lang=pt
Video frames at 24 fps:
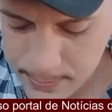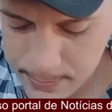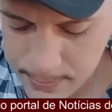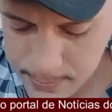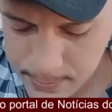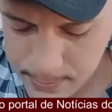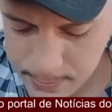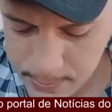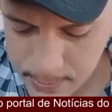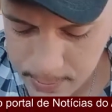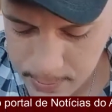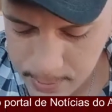
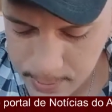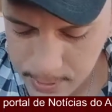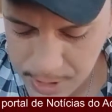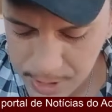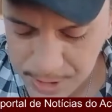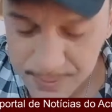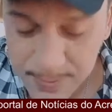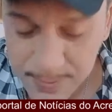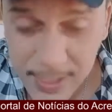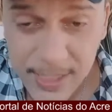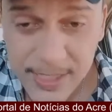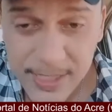eu
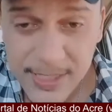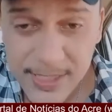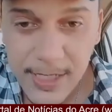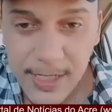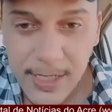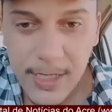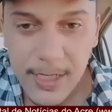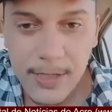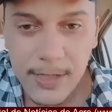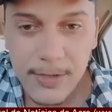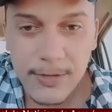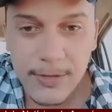conheci o seu
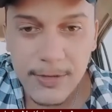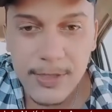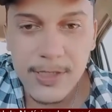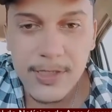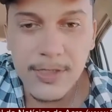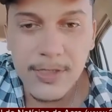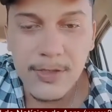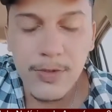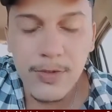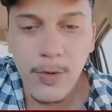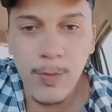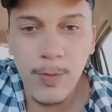
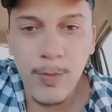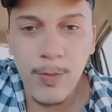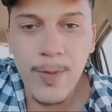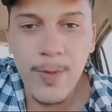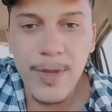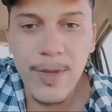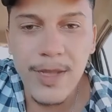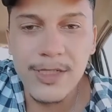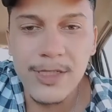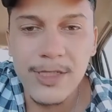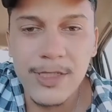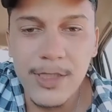Alberto,
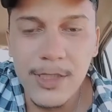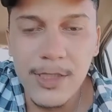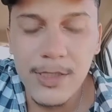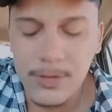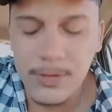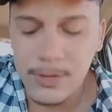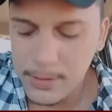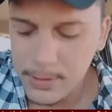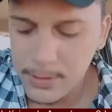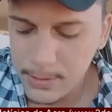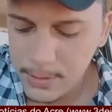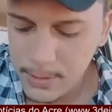
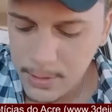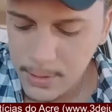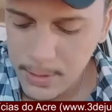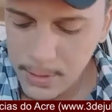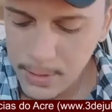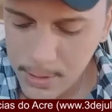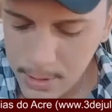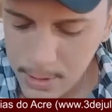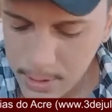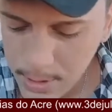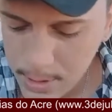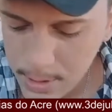de
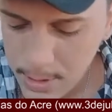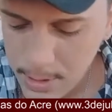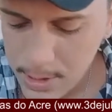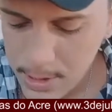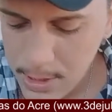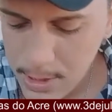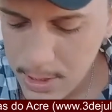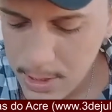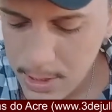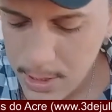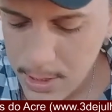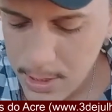Brasileia,
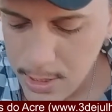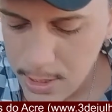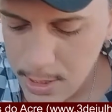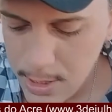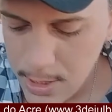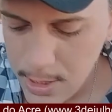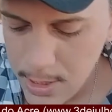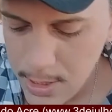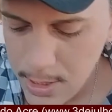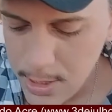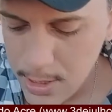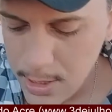conhecido como
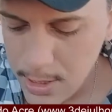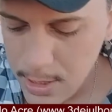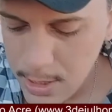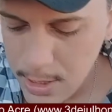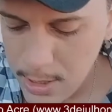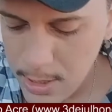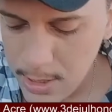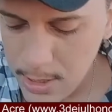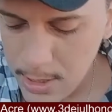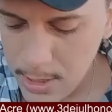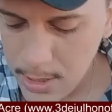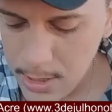
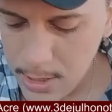Betito.